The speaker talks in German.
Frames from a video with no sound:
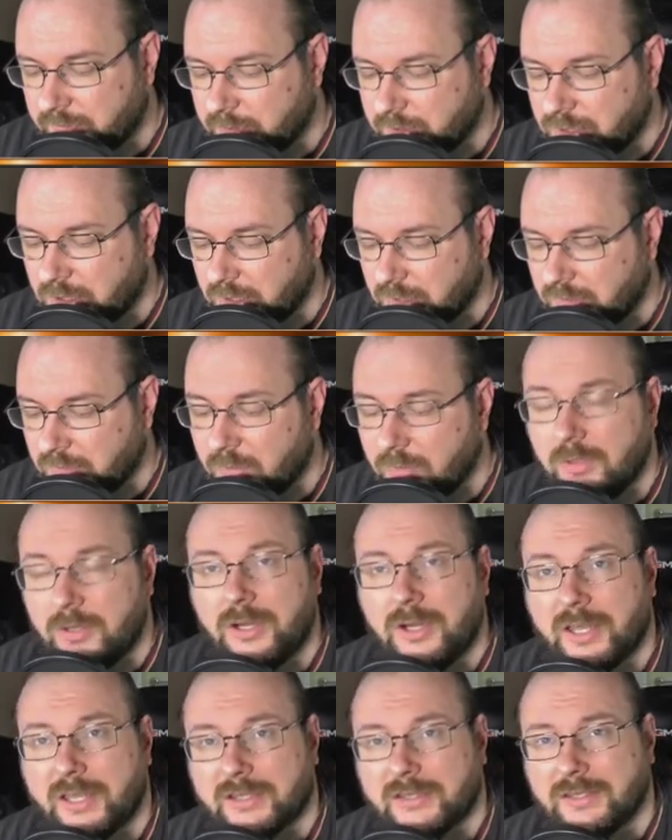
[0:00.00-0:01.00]
the Machine
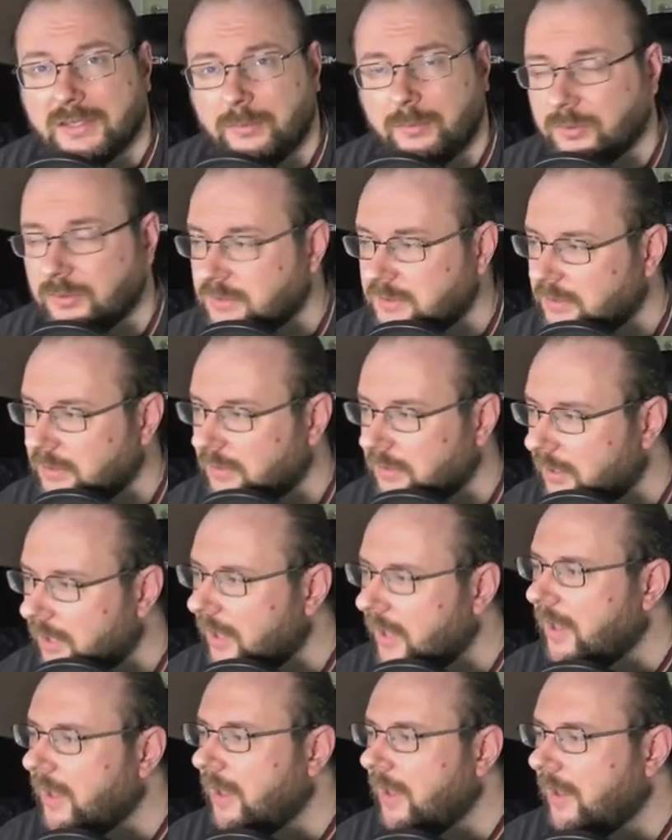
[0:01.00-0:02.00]
Collector Booster.
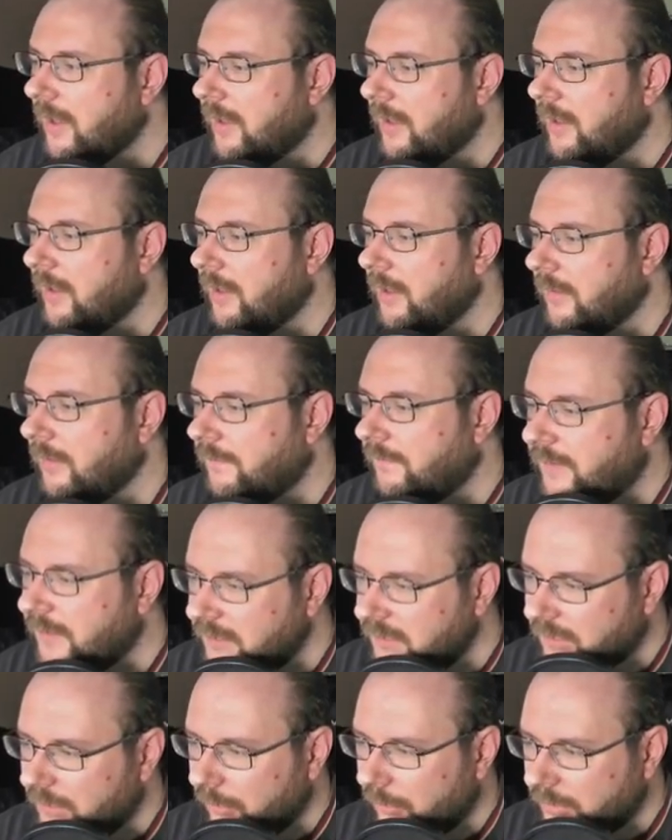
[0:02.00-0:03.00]

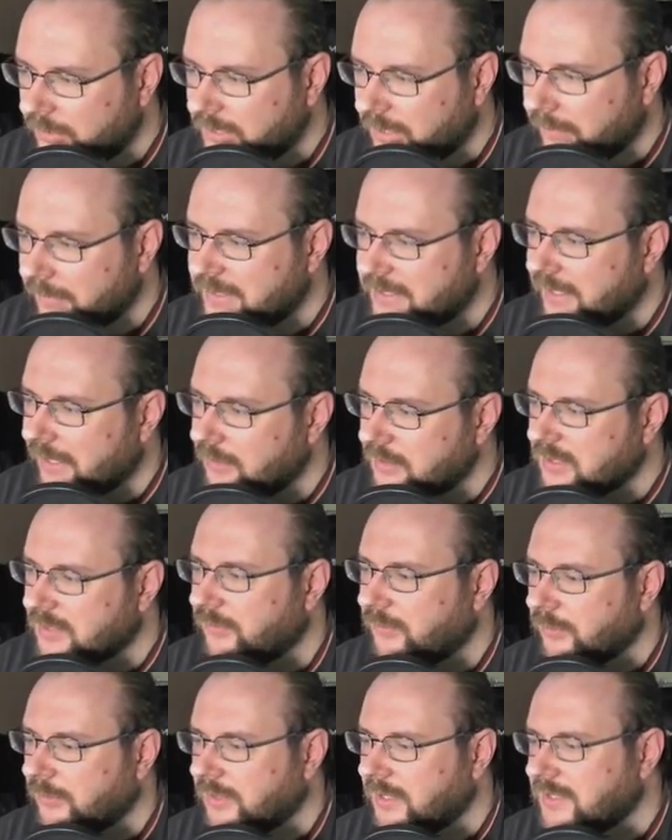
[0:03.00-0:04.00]
Findige Leute haben jetzt
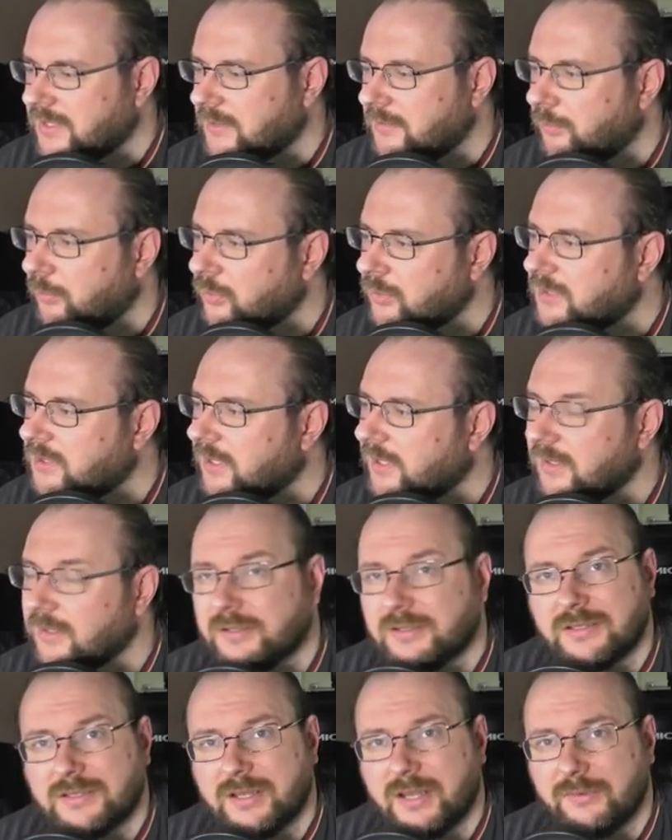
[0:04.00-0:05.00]
herausgefunden, dass ich Booster
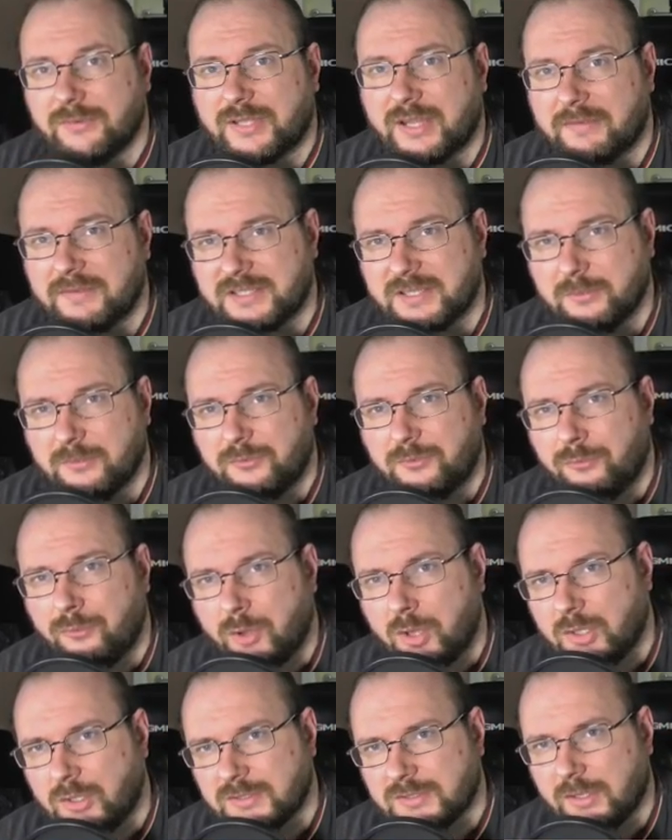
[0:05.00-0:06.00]
teilweise im
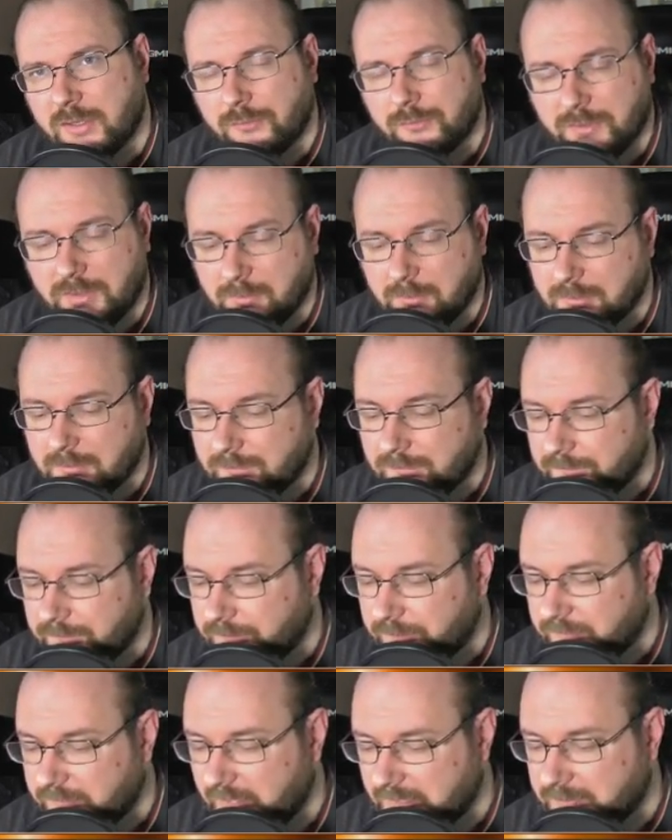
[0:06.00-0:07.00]
Voraus aufnehme.
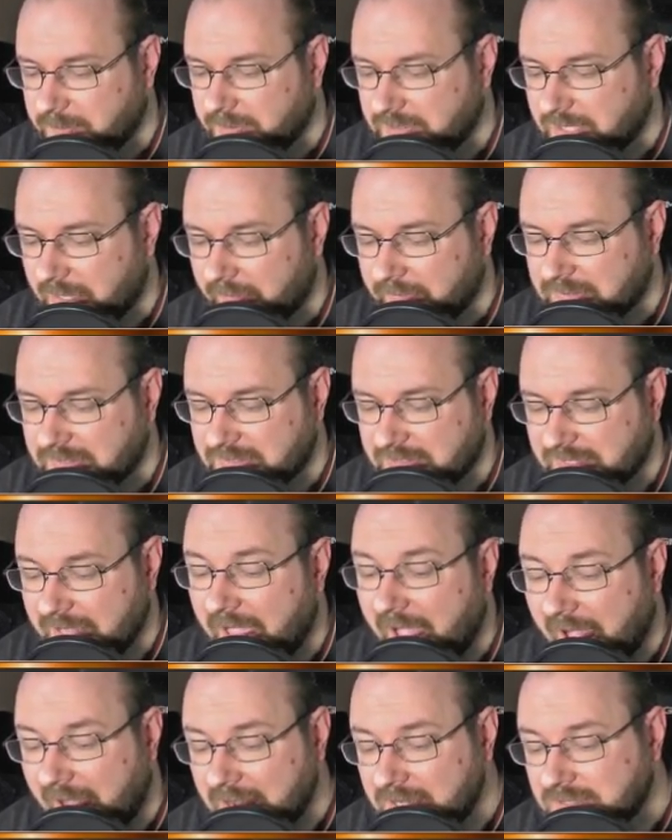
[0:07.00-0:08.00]
Dass man teilweise
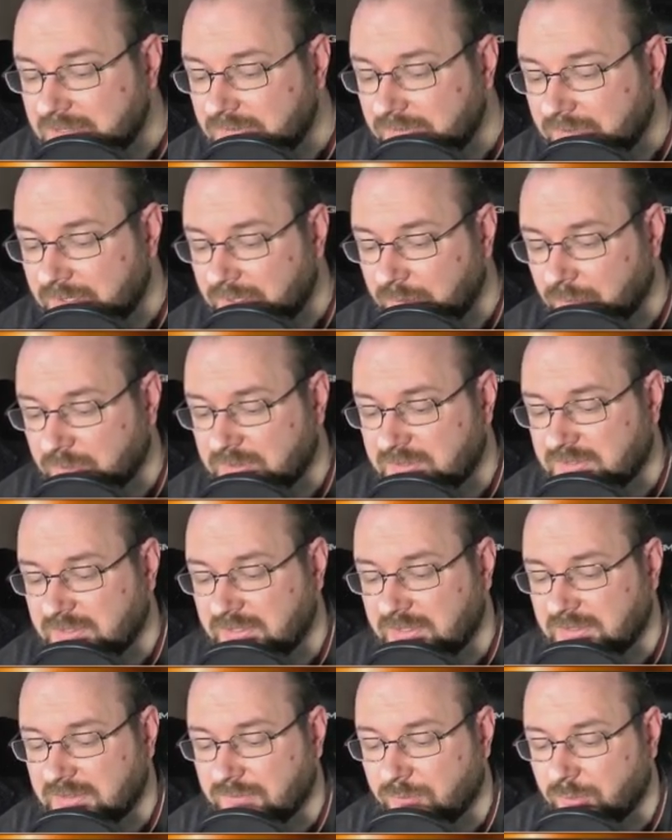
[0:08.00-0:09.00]
sehr alte Videos
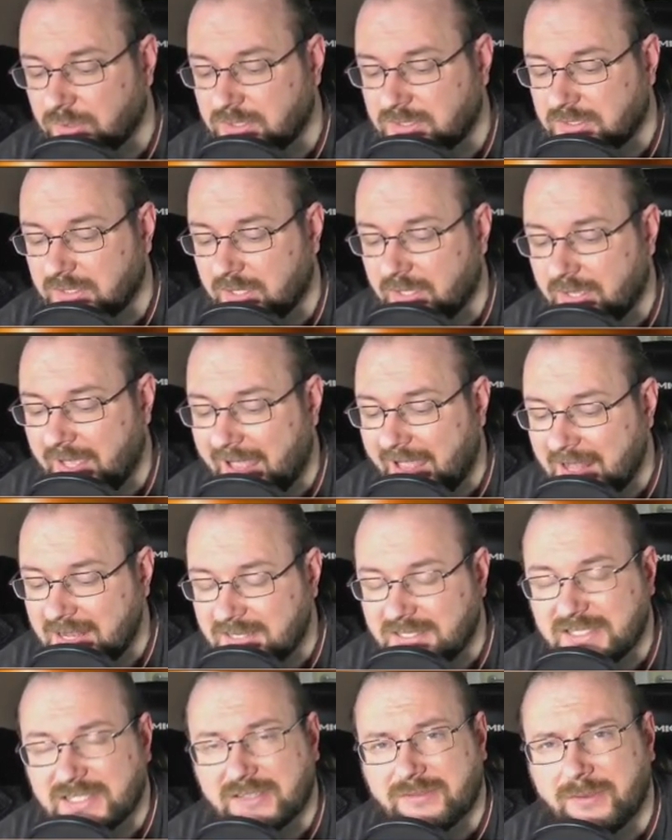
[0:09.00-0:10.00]
sieht, wo ich äh,
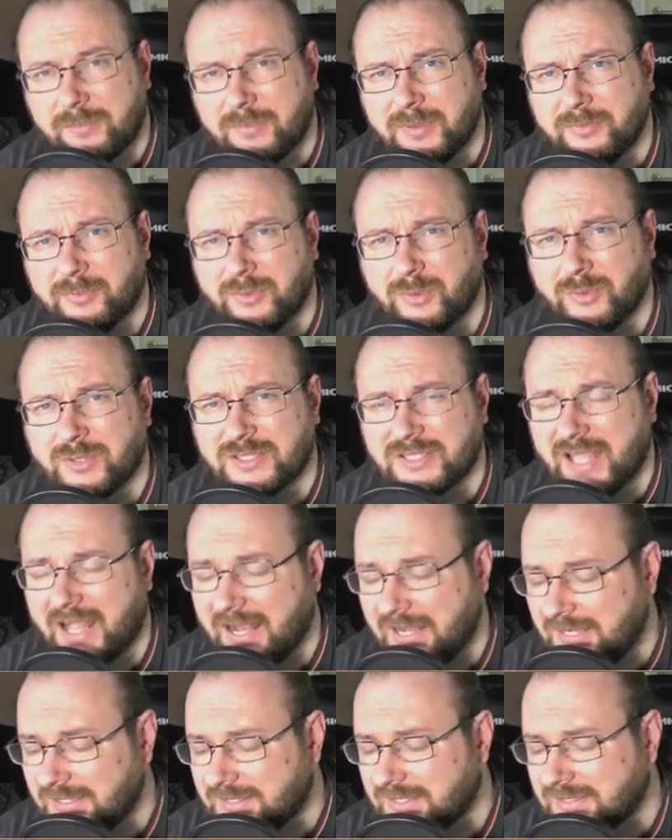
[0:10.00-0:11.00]
altes Equipment benutze,
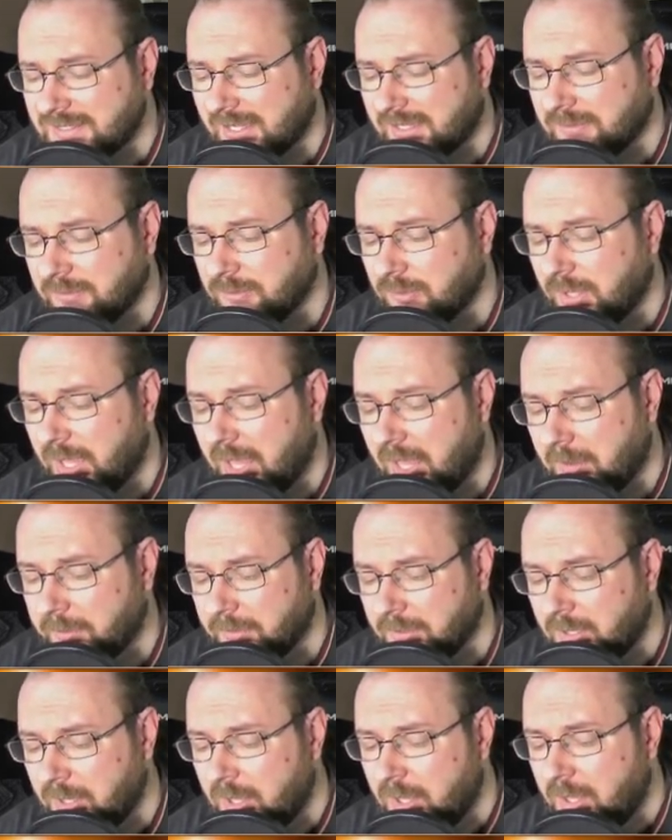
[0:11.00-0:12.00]
alte Sachen nur
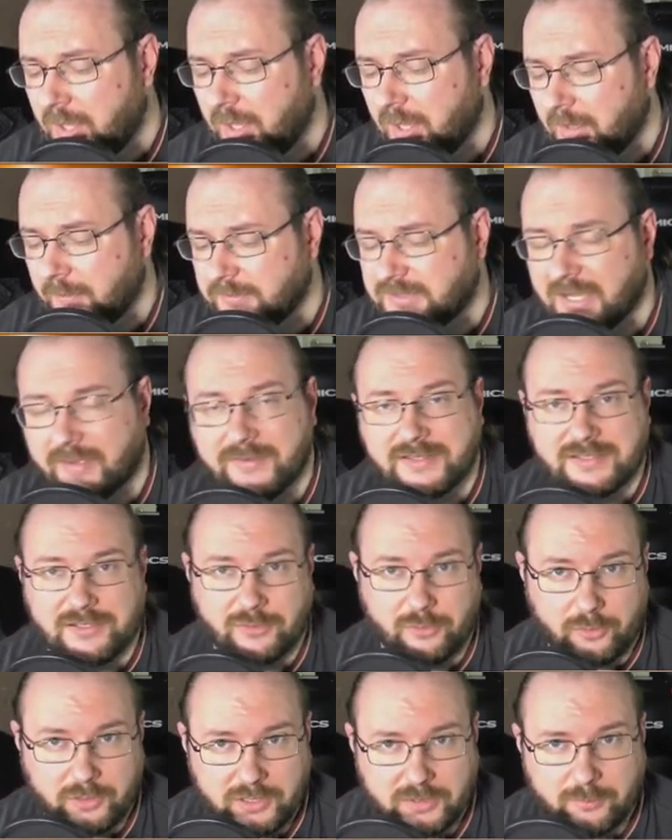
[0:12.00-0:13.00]
habe, ähm, teilweise
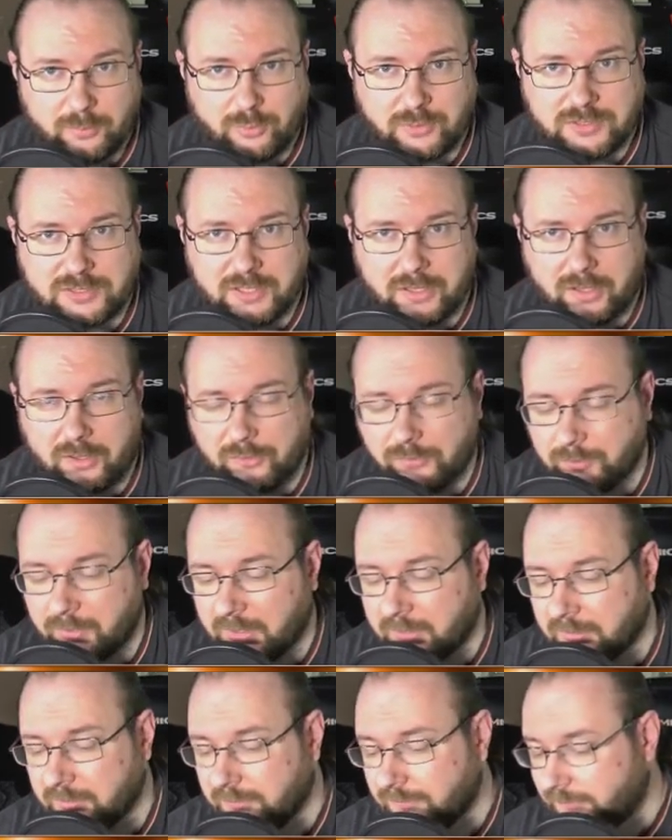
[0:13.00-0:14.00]
neue Booster aufmache